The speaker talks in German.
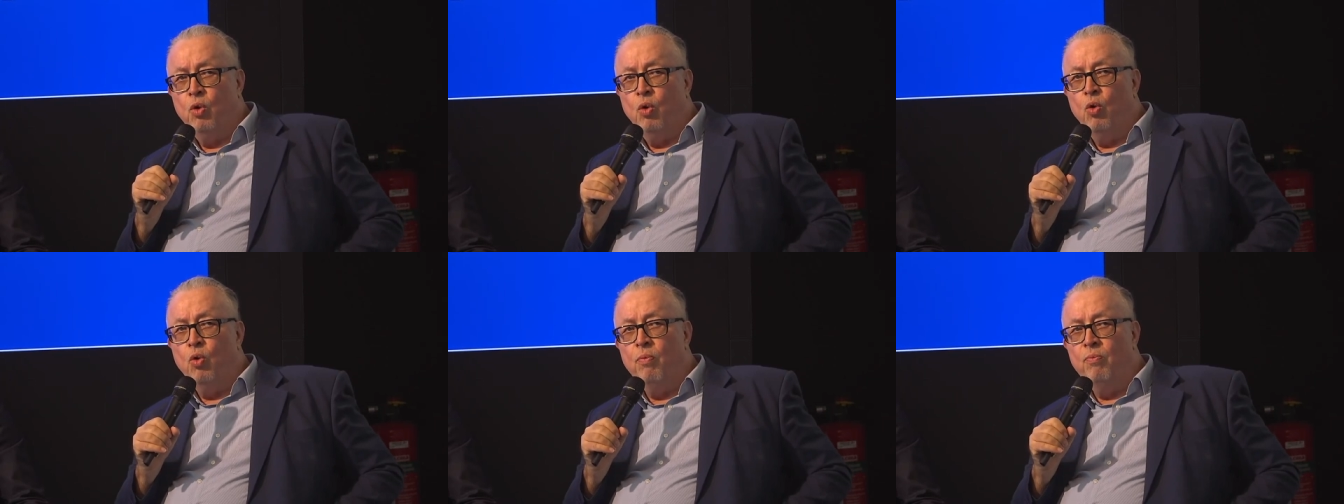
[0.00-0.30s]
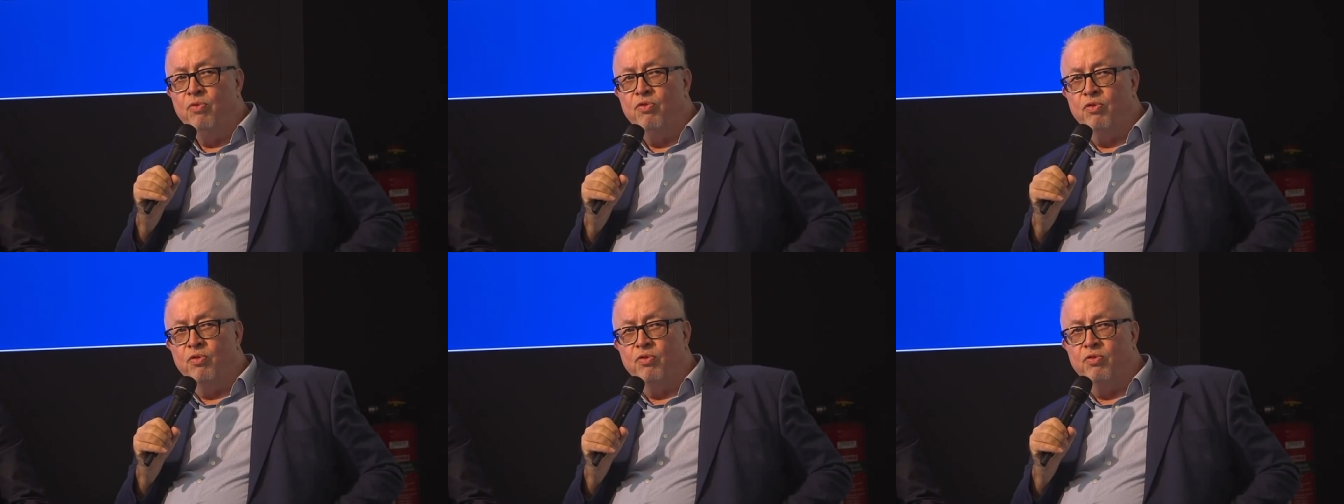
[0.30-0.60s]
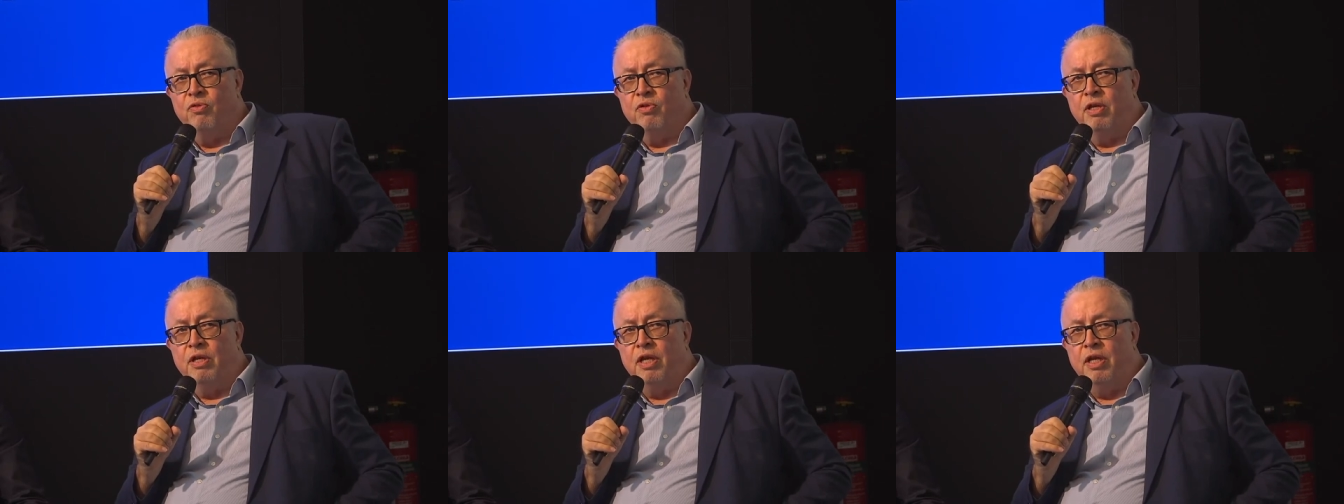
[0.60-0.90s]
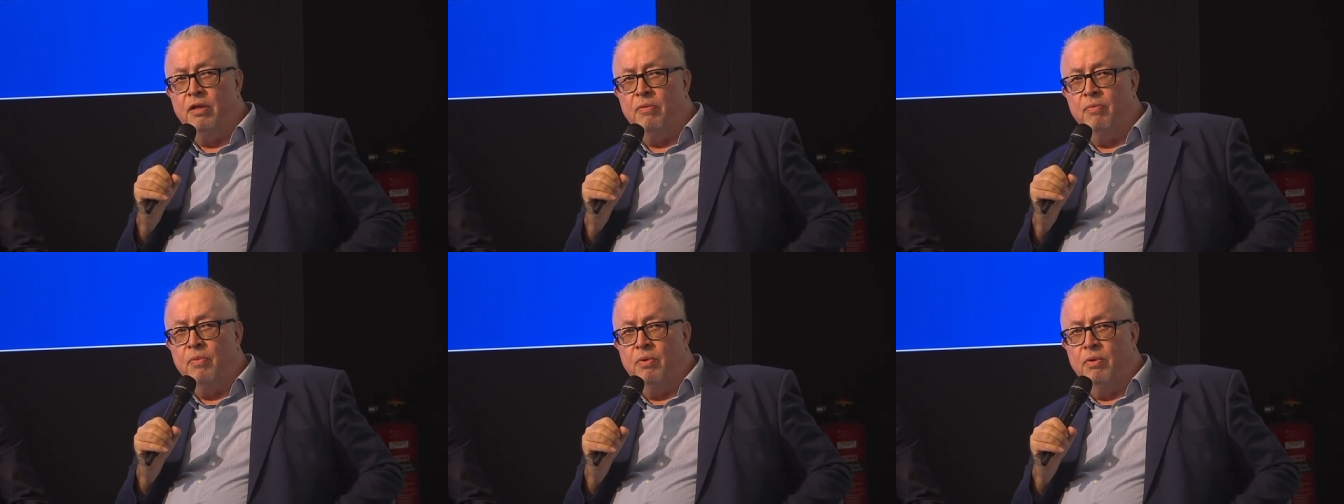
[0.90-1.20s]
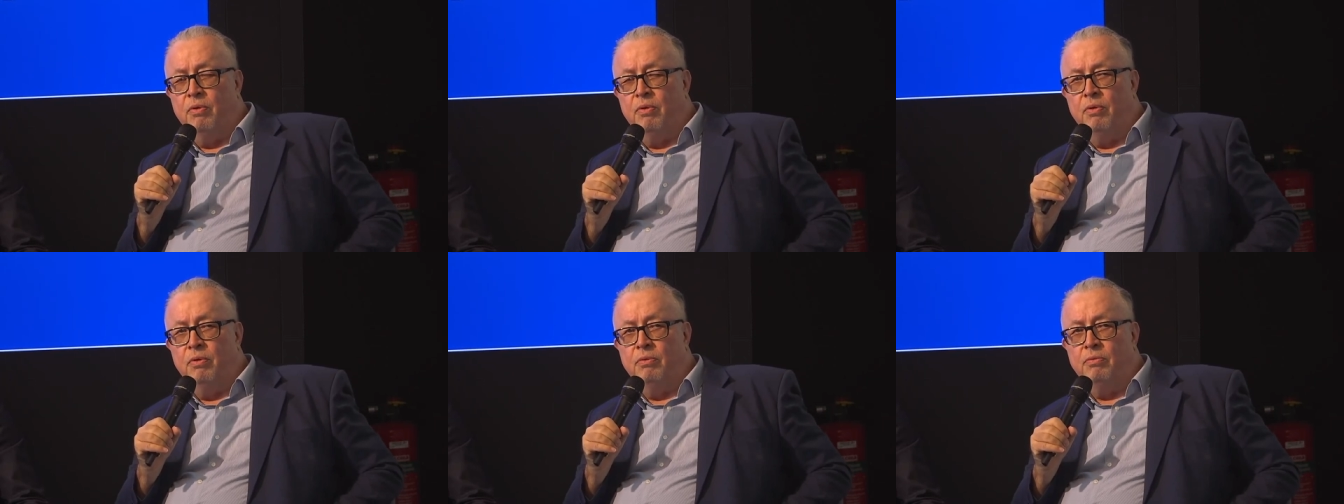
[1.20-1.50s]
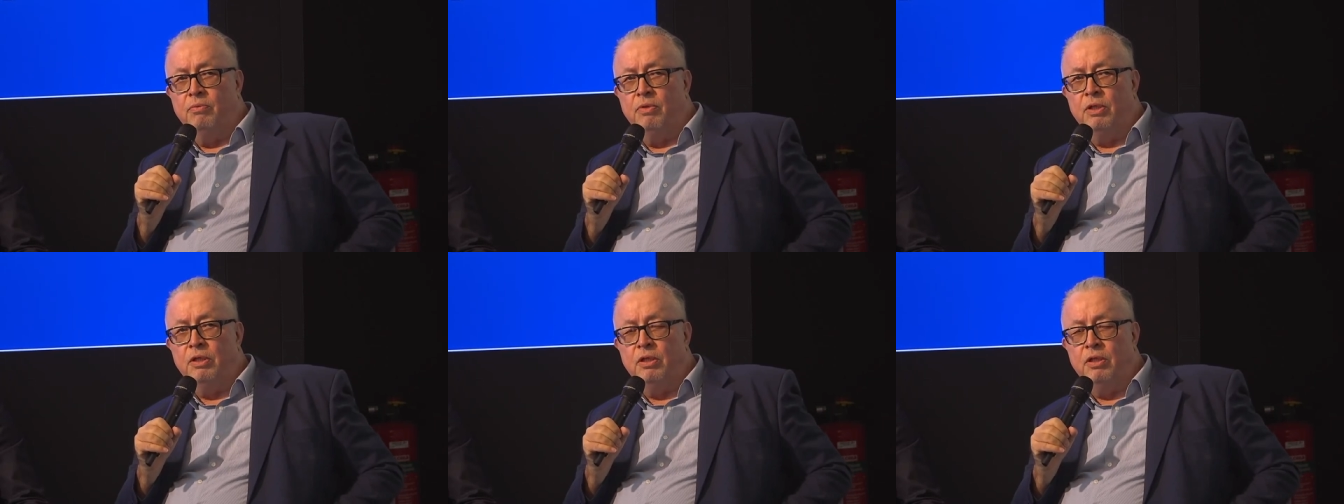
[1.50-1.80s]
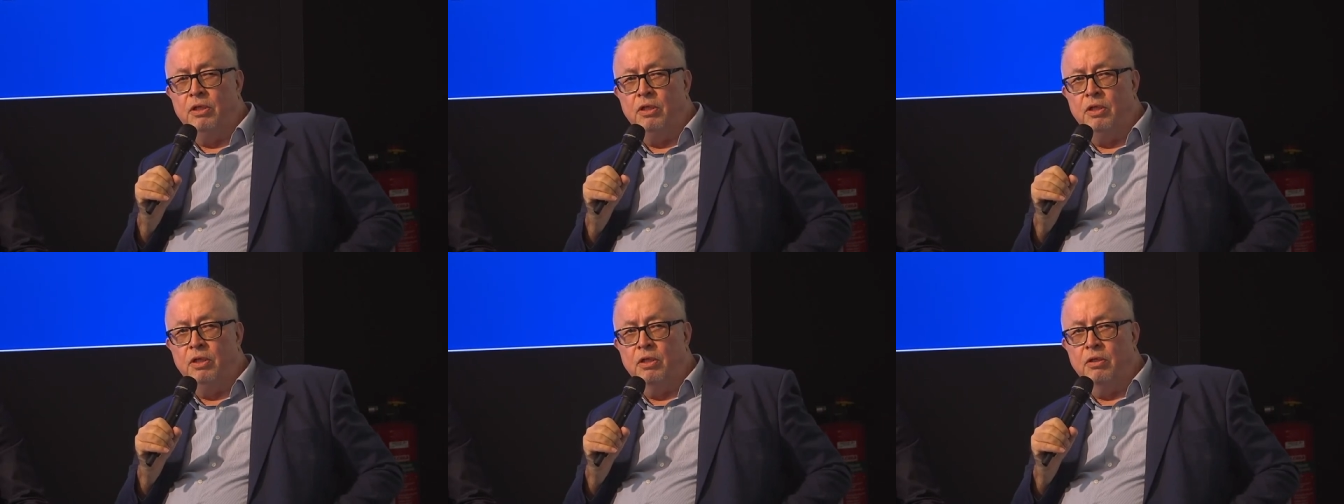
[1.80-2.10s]
um Systeme,
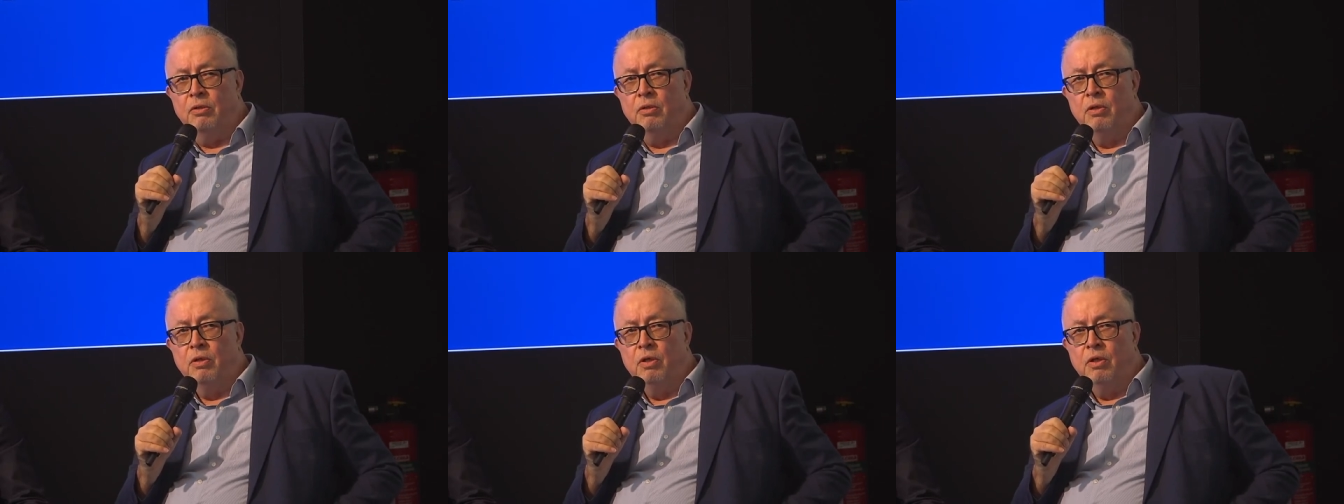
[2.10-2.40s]
die